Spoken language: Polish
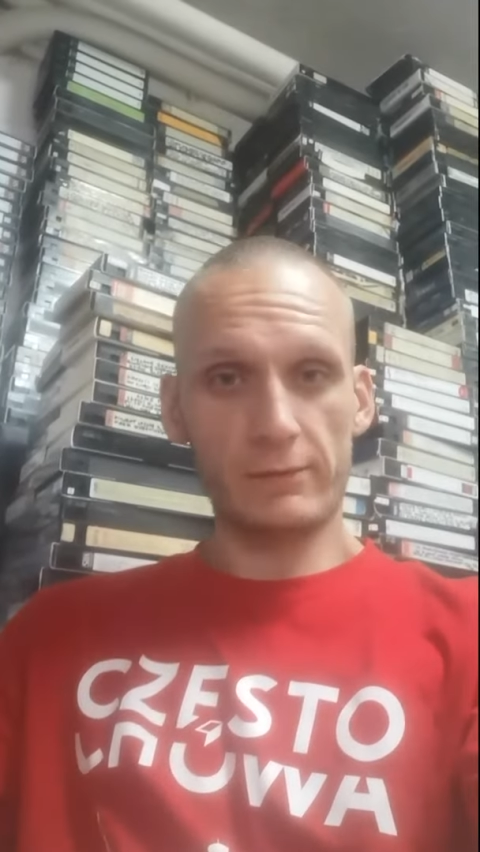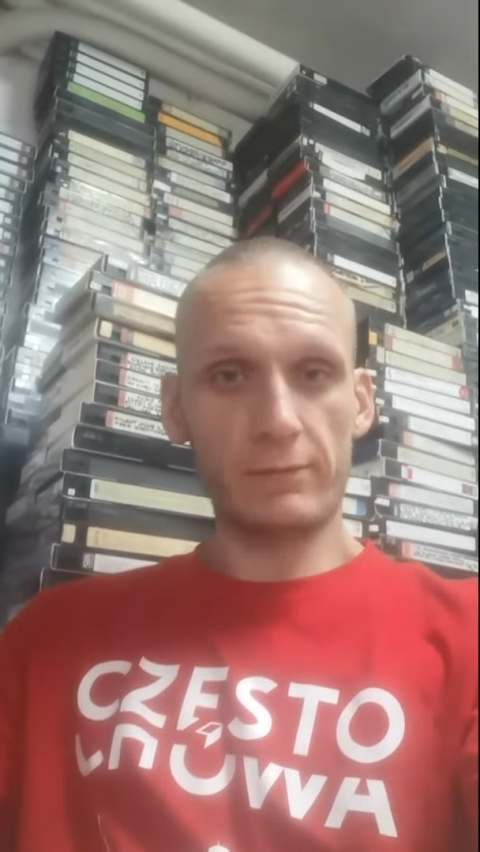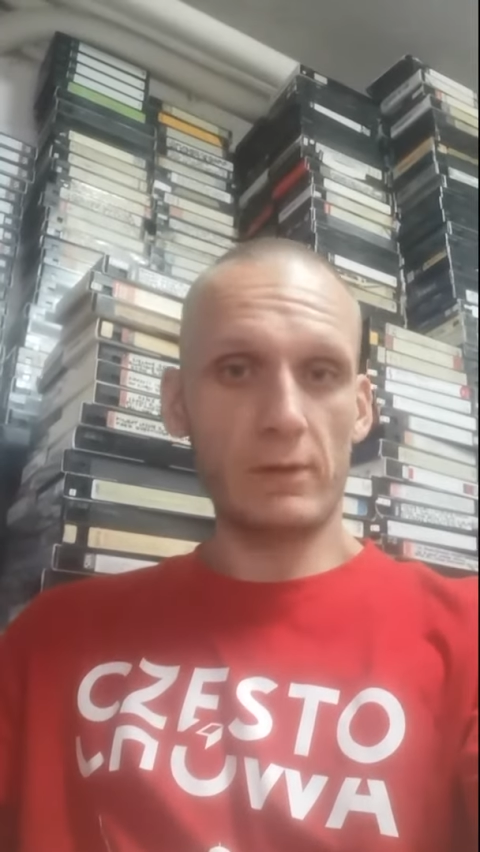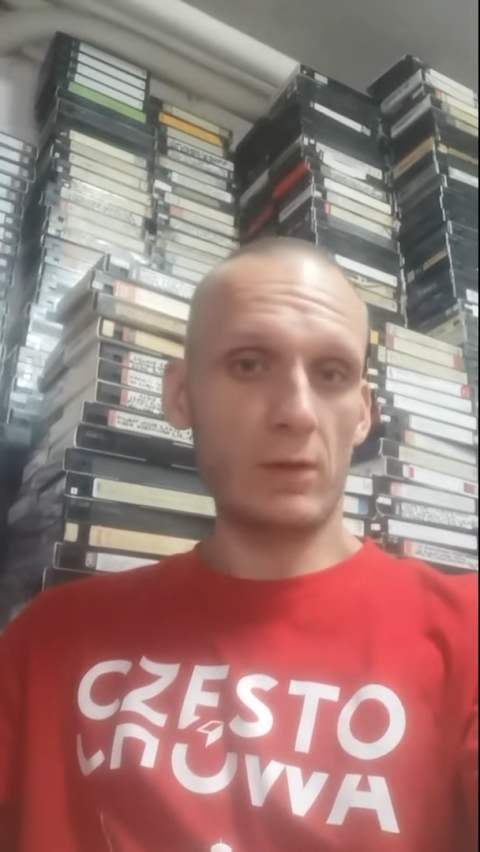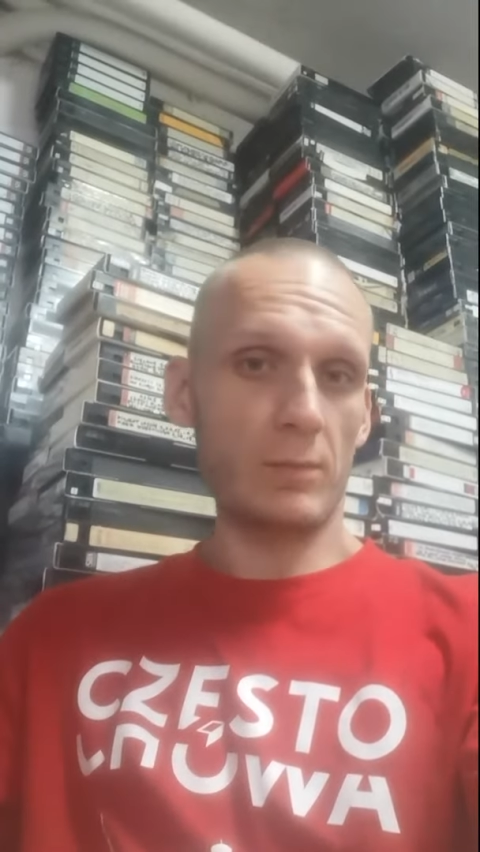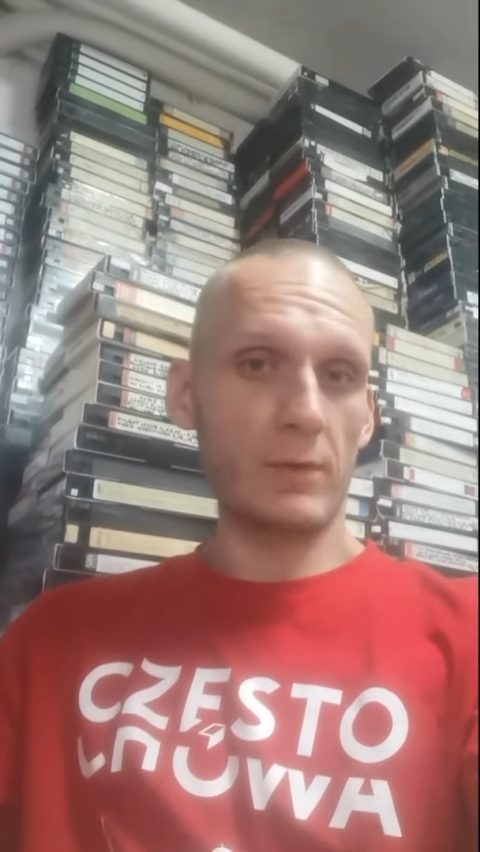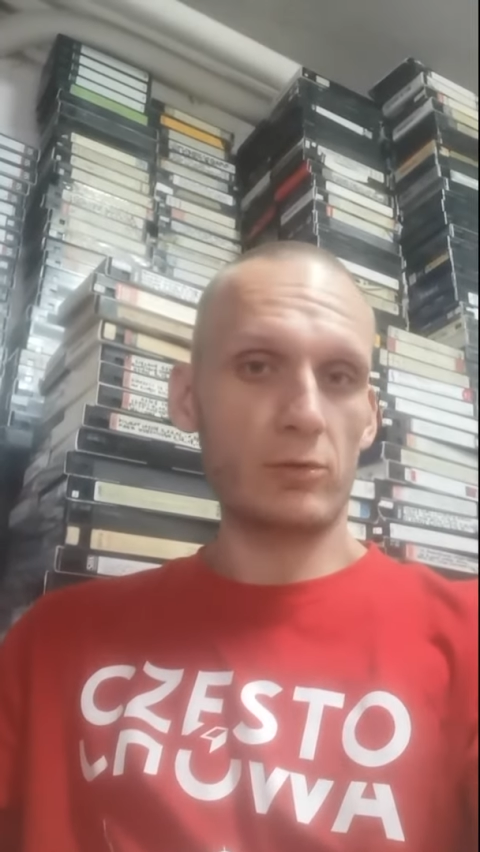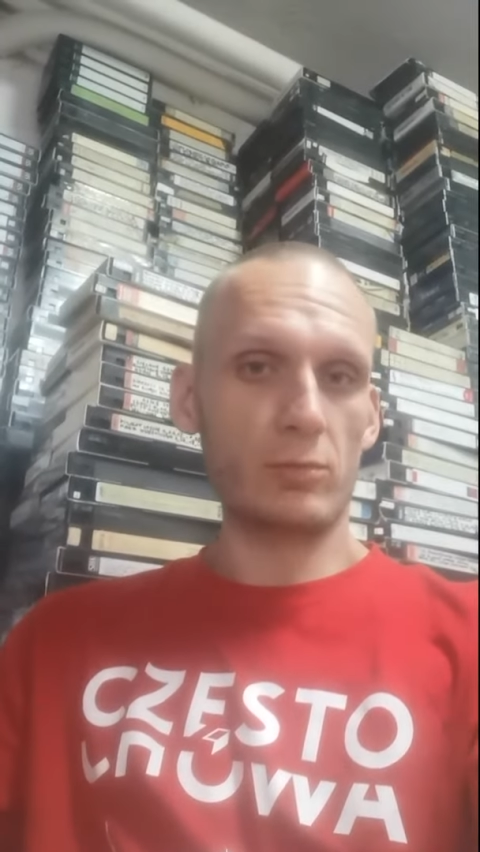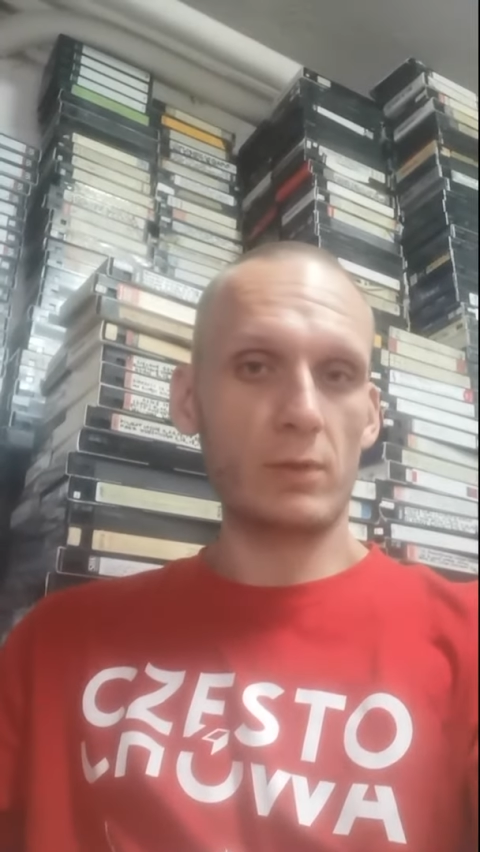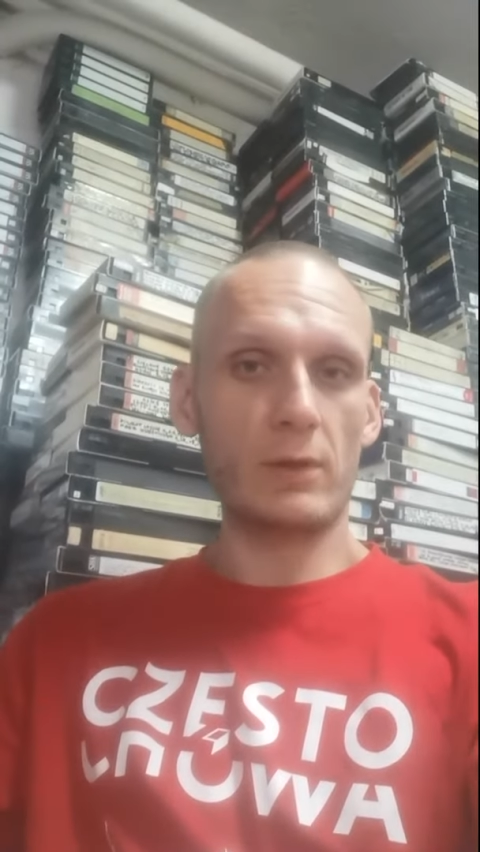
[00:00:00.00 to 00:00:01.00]
chwilę
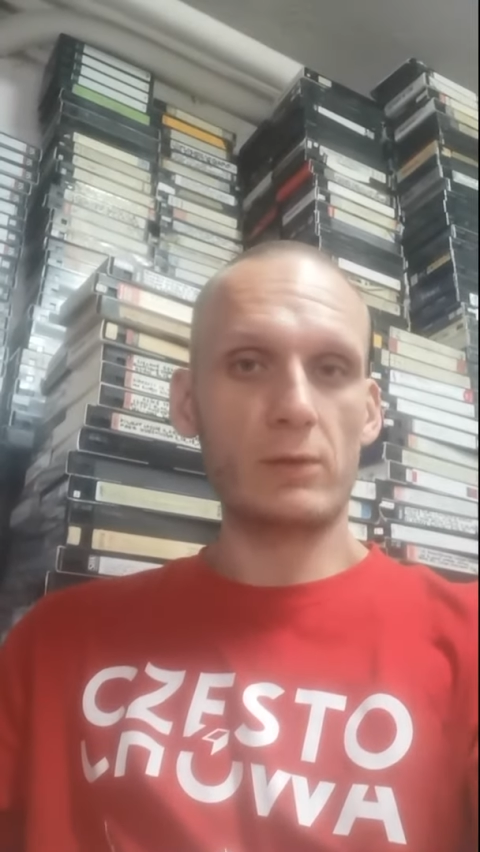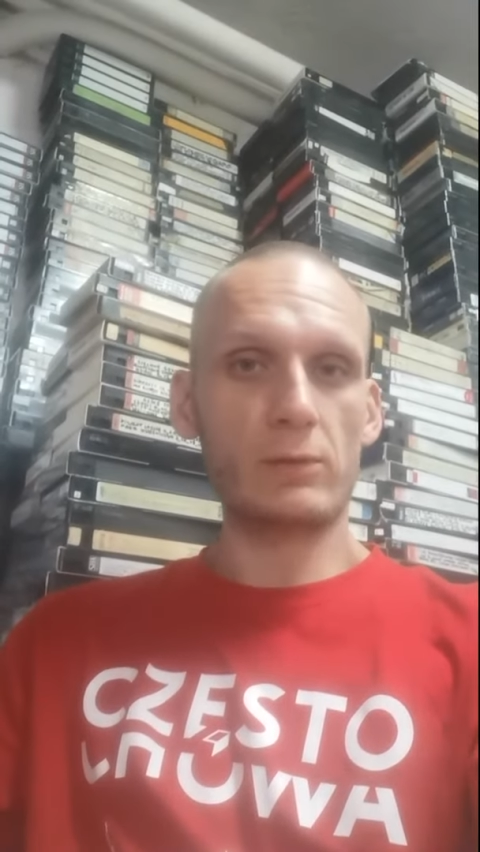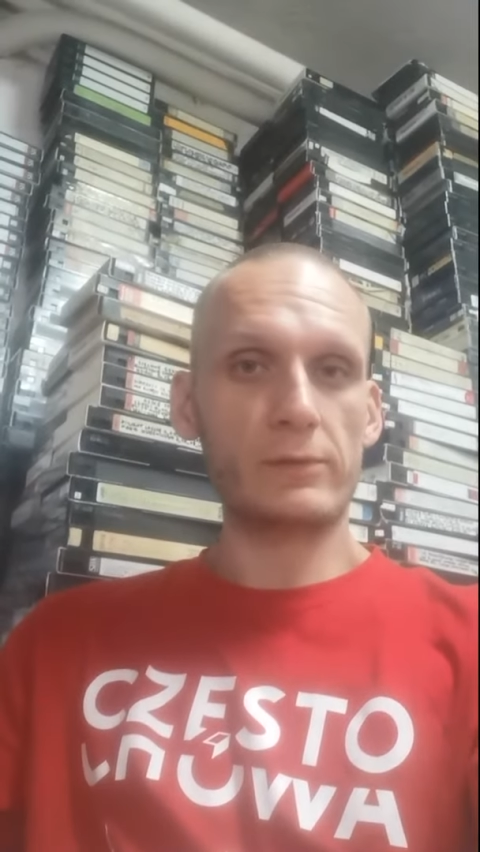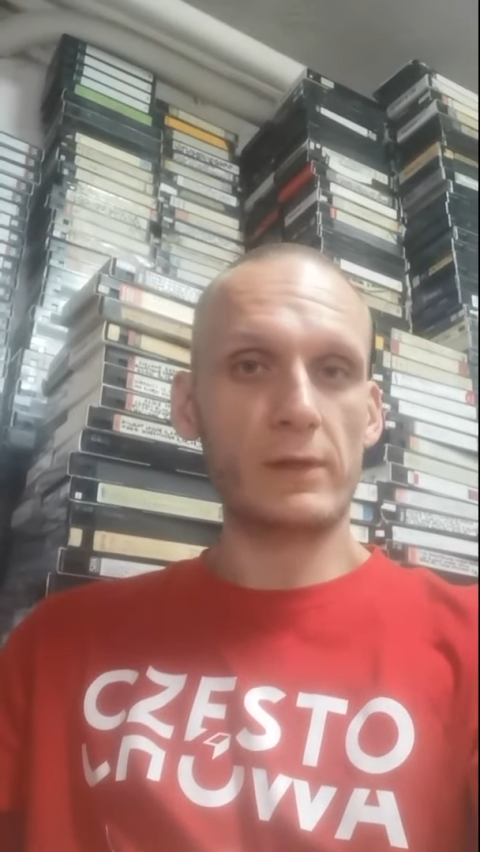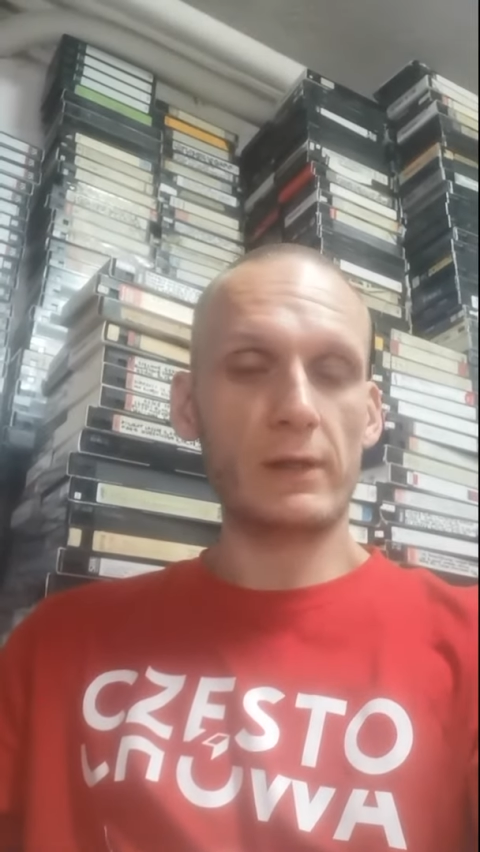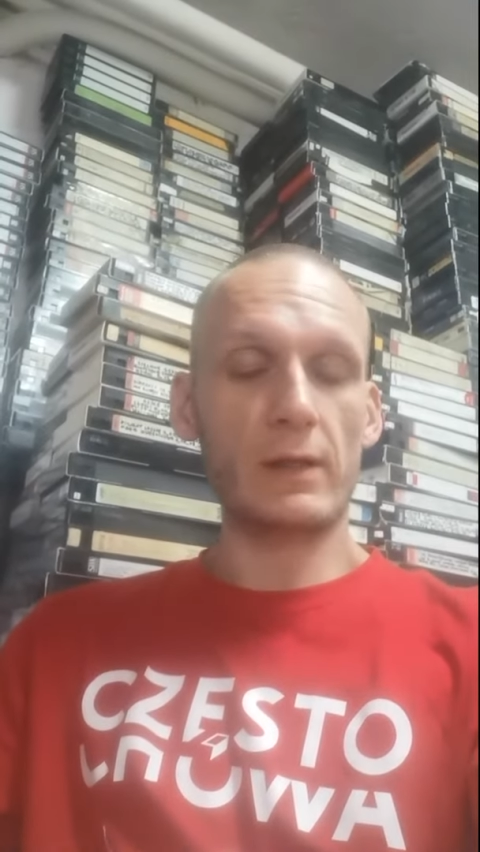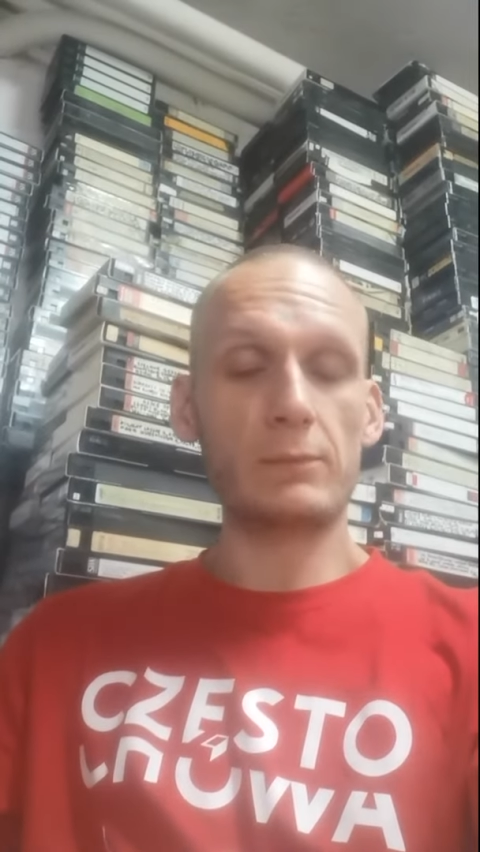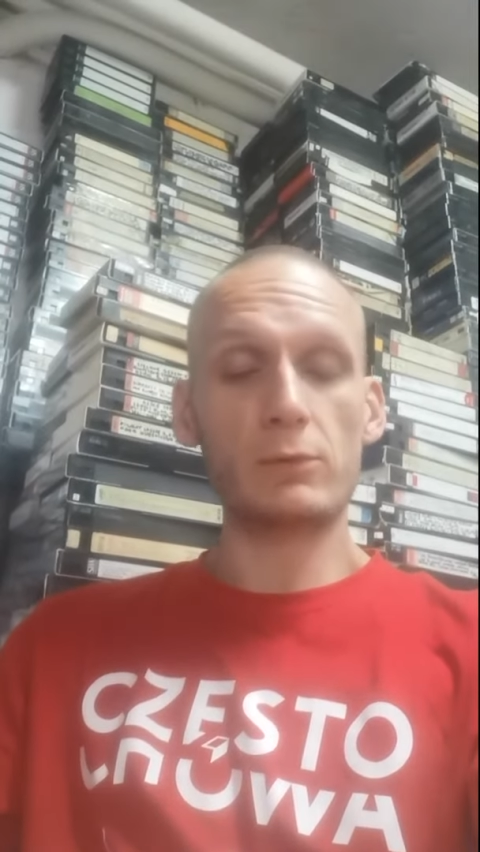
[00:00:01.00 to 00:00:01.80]
obejrzymy jedną z reklam,